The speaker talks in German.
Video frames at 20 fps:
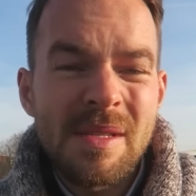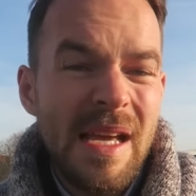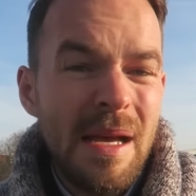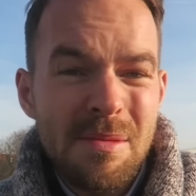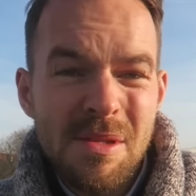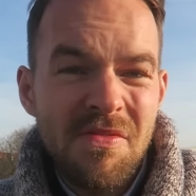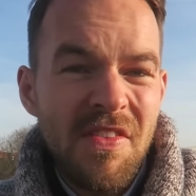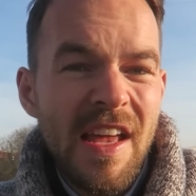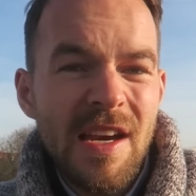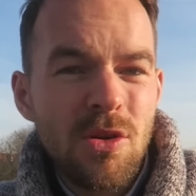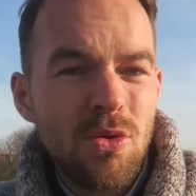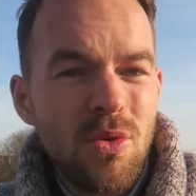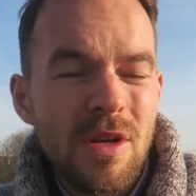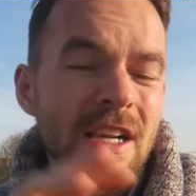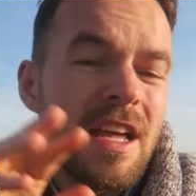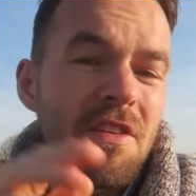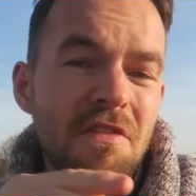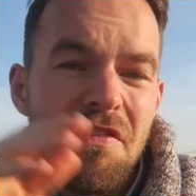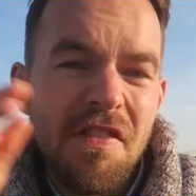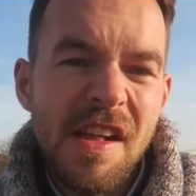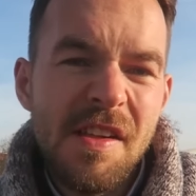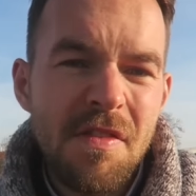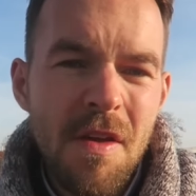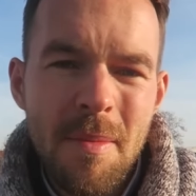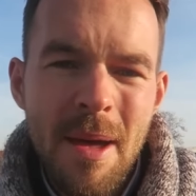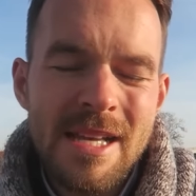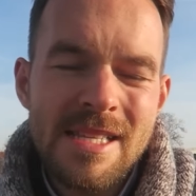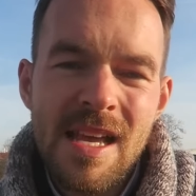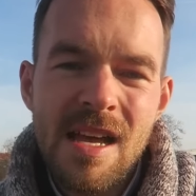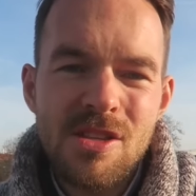Selbst wenn Google dann viel,
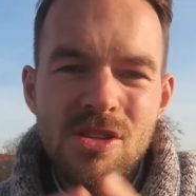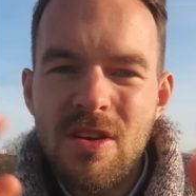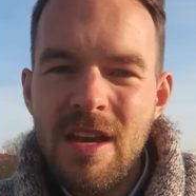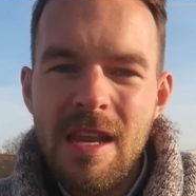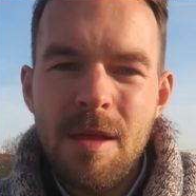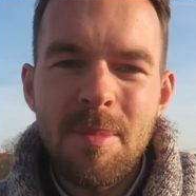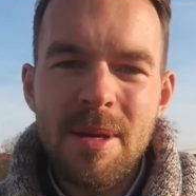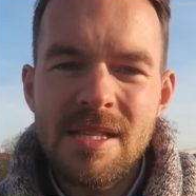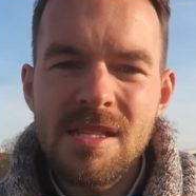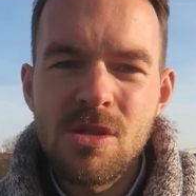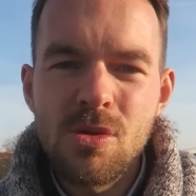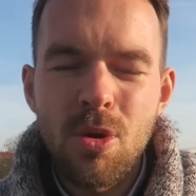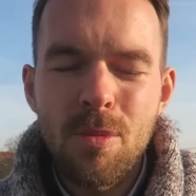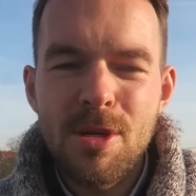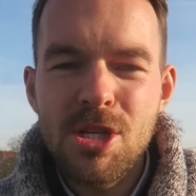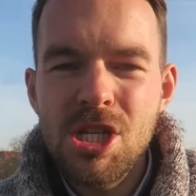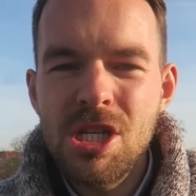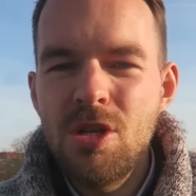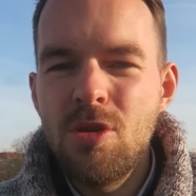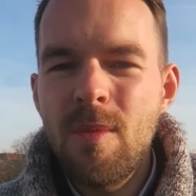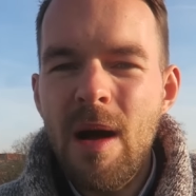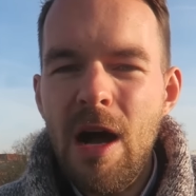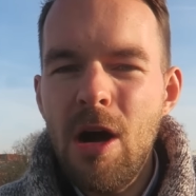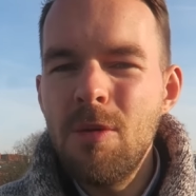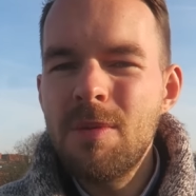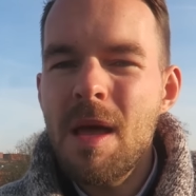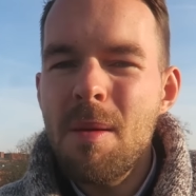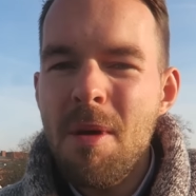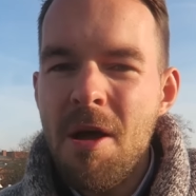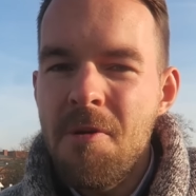viel besser ist und die beste Suchmaschine
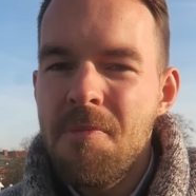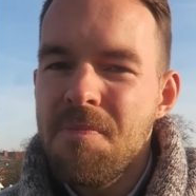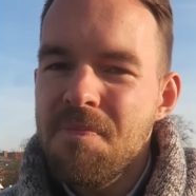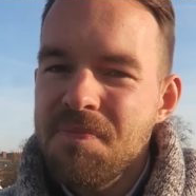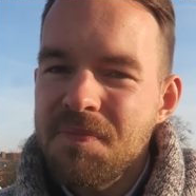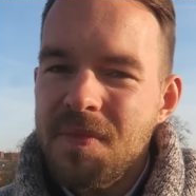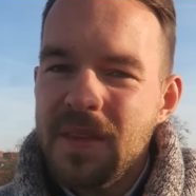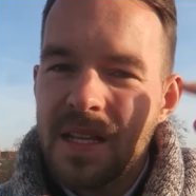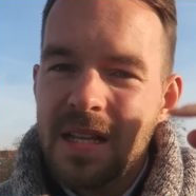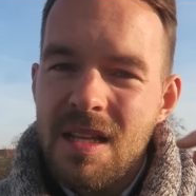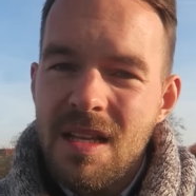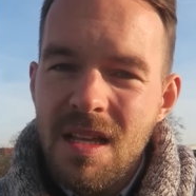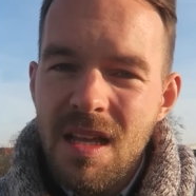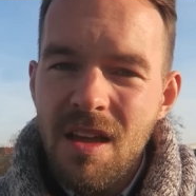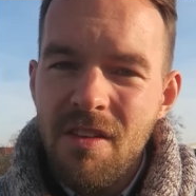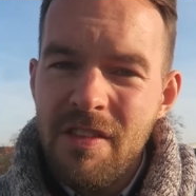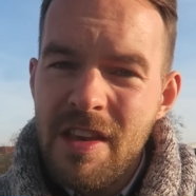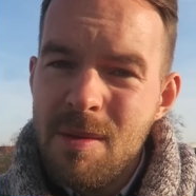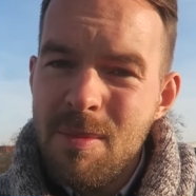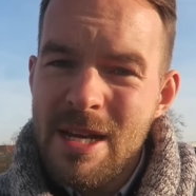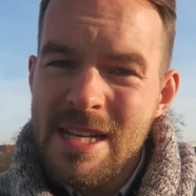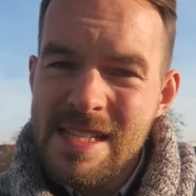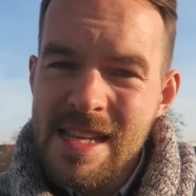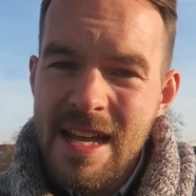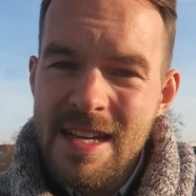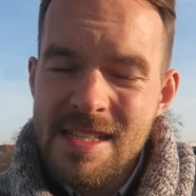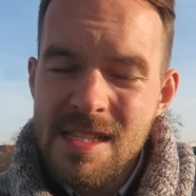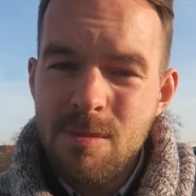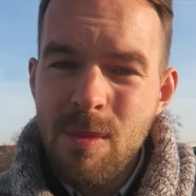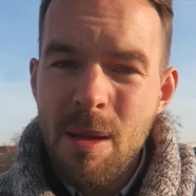überhaupt, aber wenn jemand das
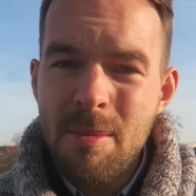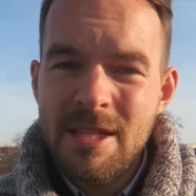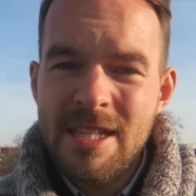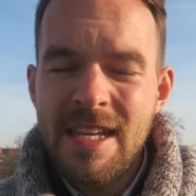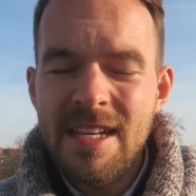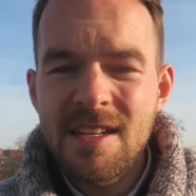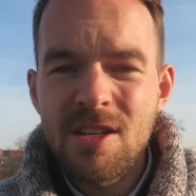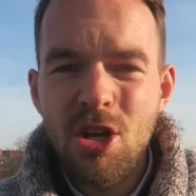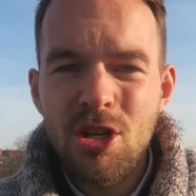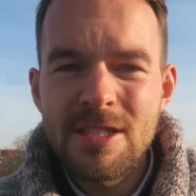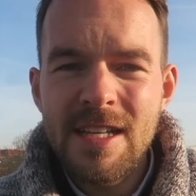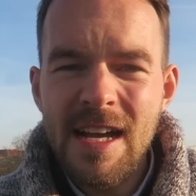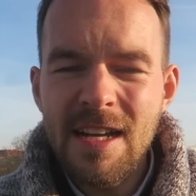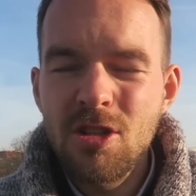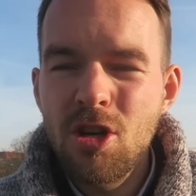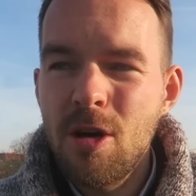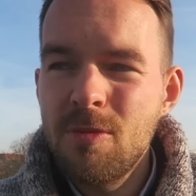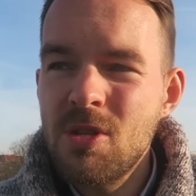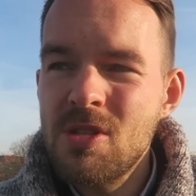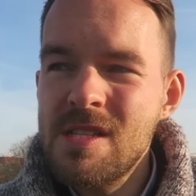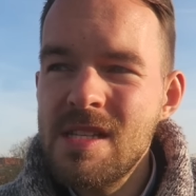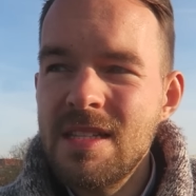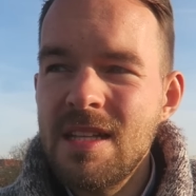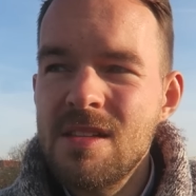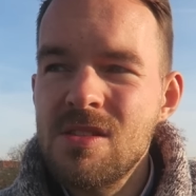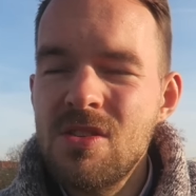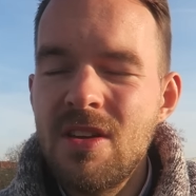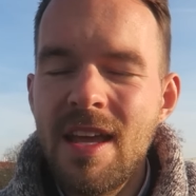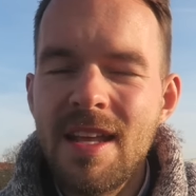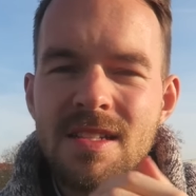erste Mal mit denen in Kontakt kommt und sich
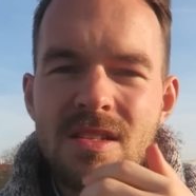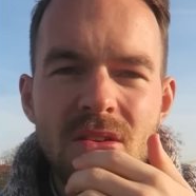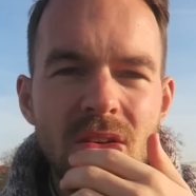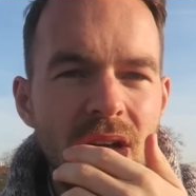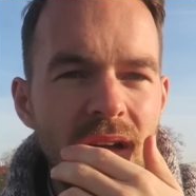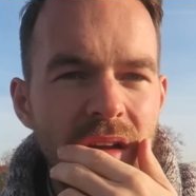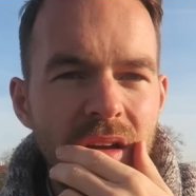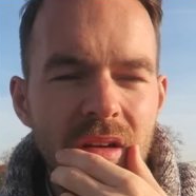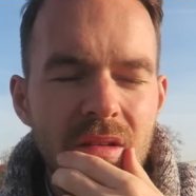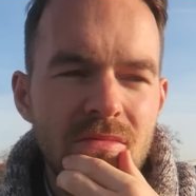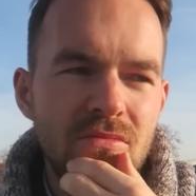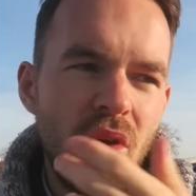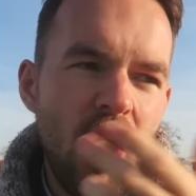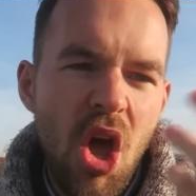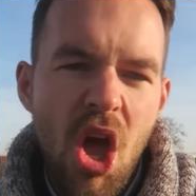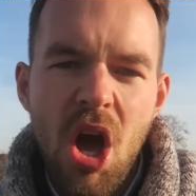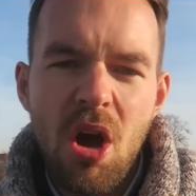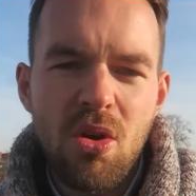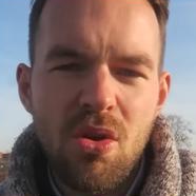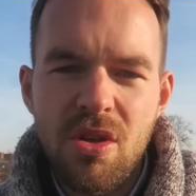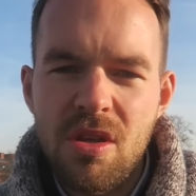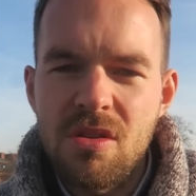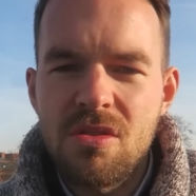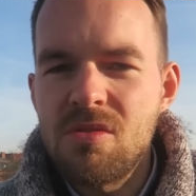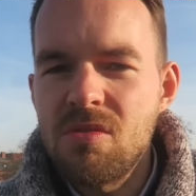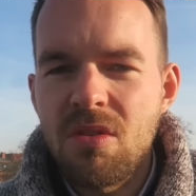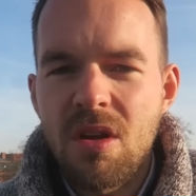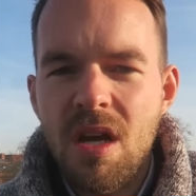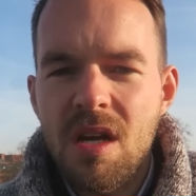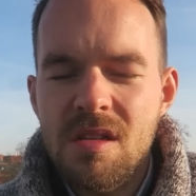dann so denkt so, naja, okay,
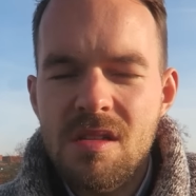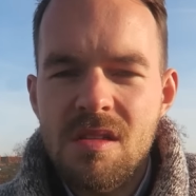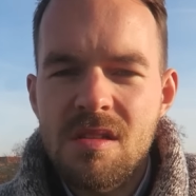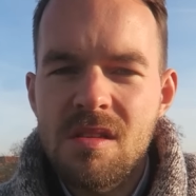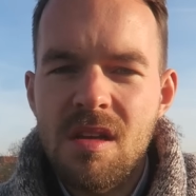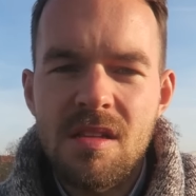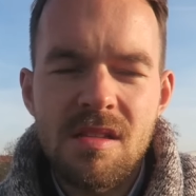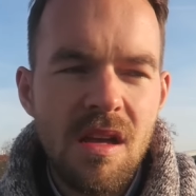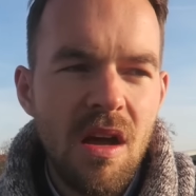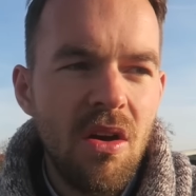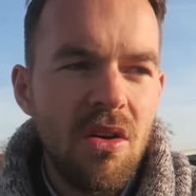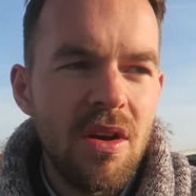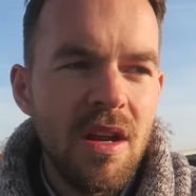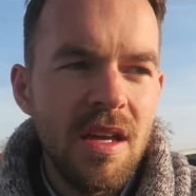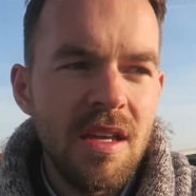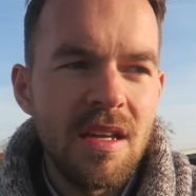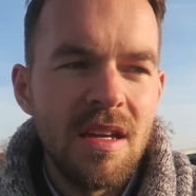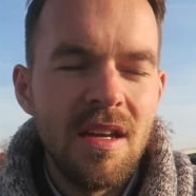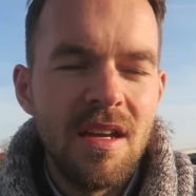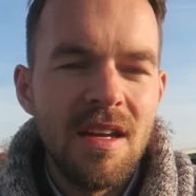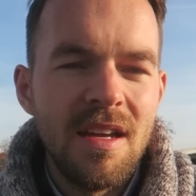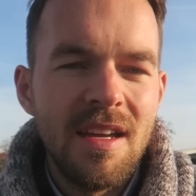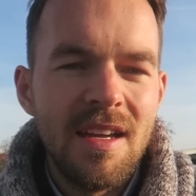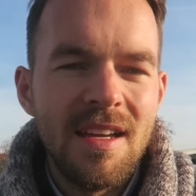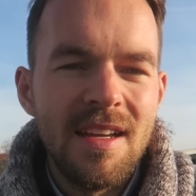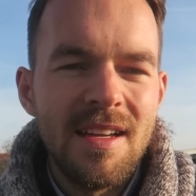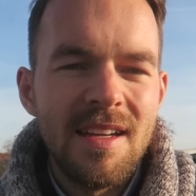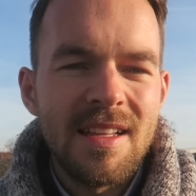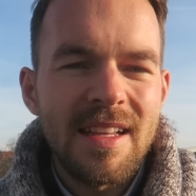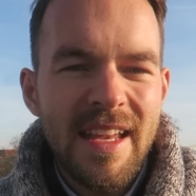so krass ist es jetzt auch nicht,
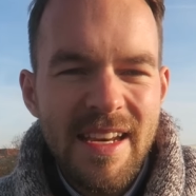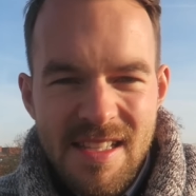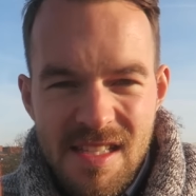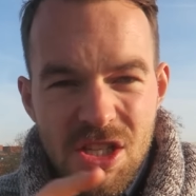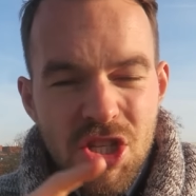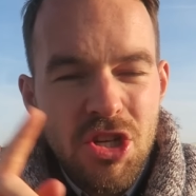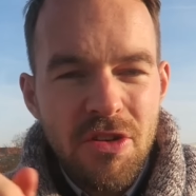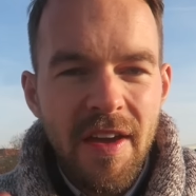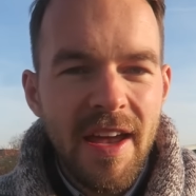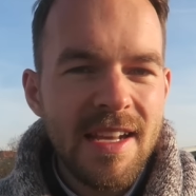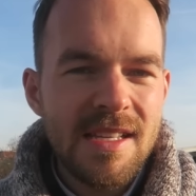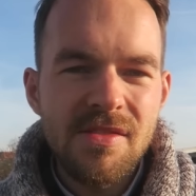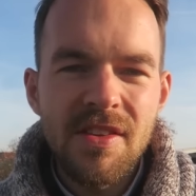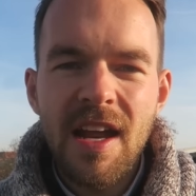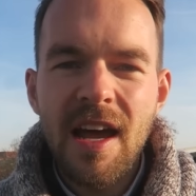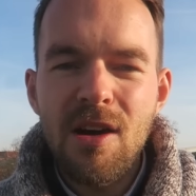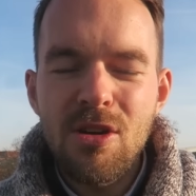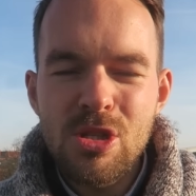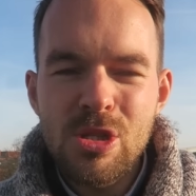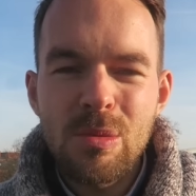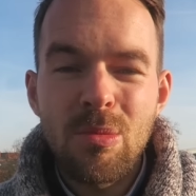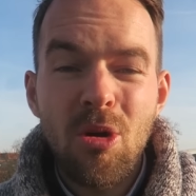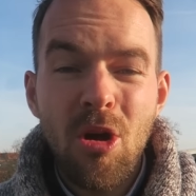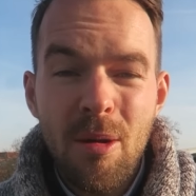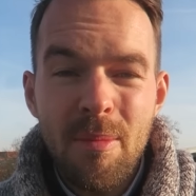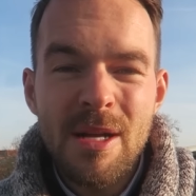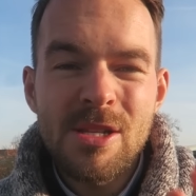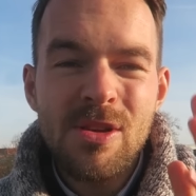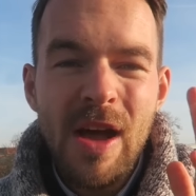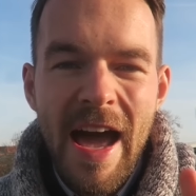dann ist es schwer, das wieder
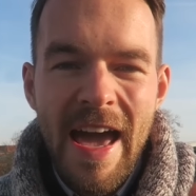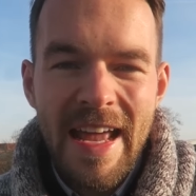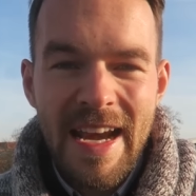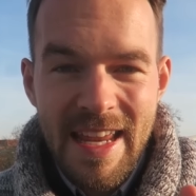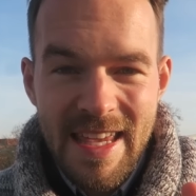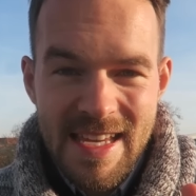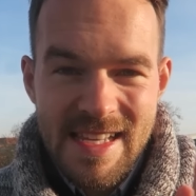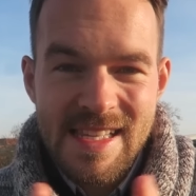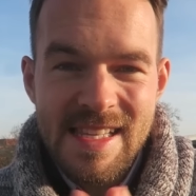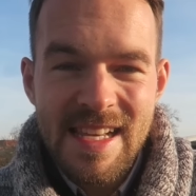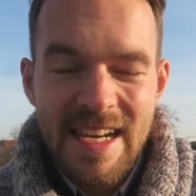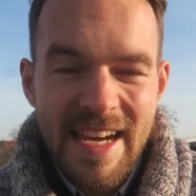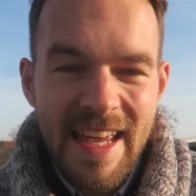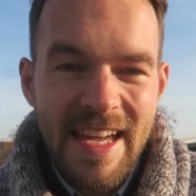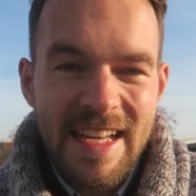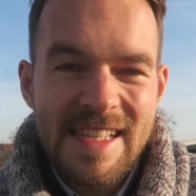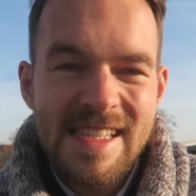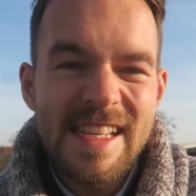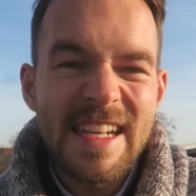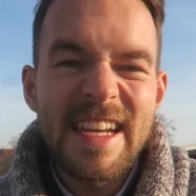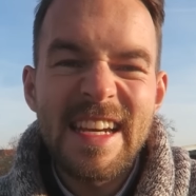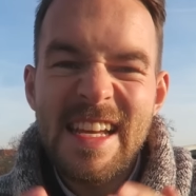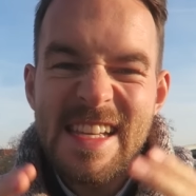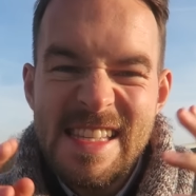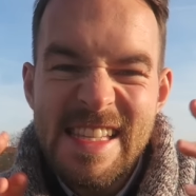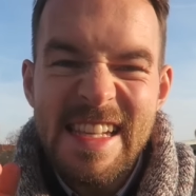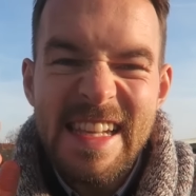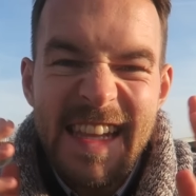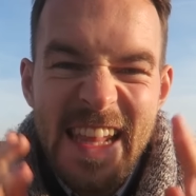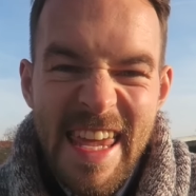rauszubekommen. Also eigentlich ist es in deren Sinne,
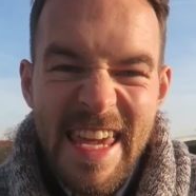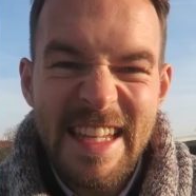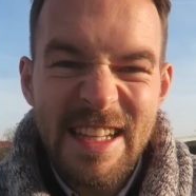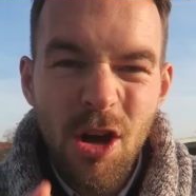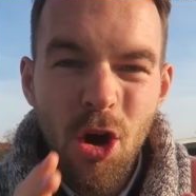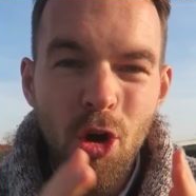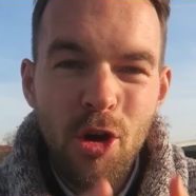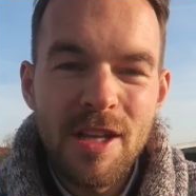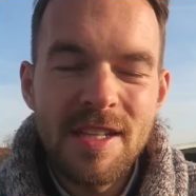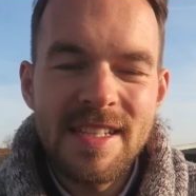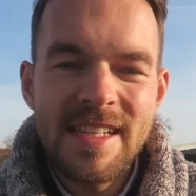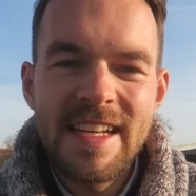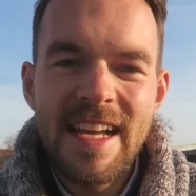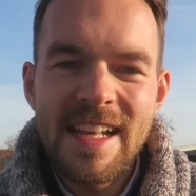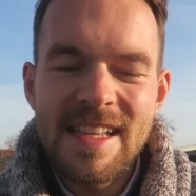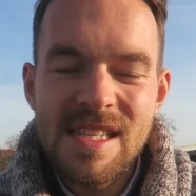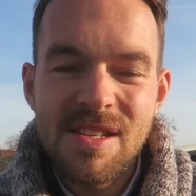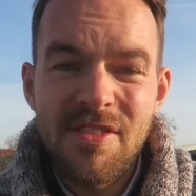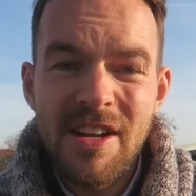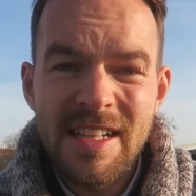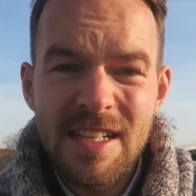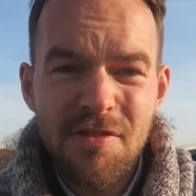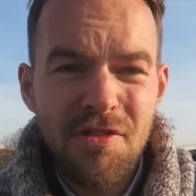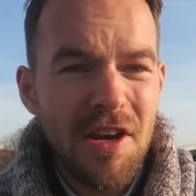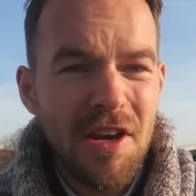dass nicht heute die ganze Welt